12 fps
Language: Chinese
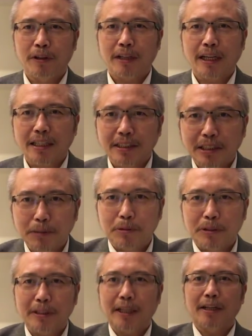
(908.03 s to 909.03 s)
大家是不
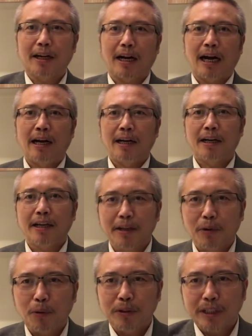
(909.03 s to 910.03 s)
是在那儿啊可以
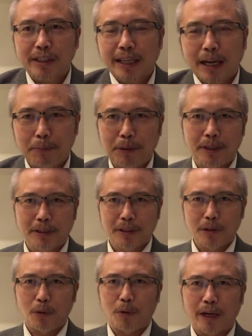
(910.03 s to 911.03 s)
过上太平的
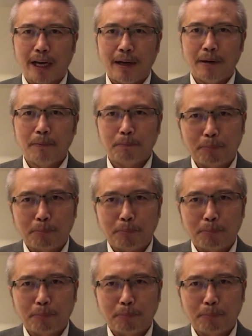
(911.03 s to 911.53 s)
生活呢？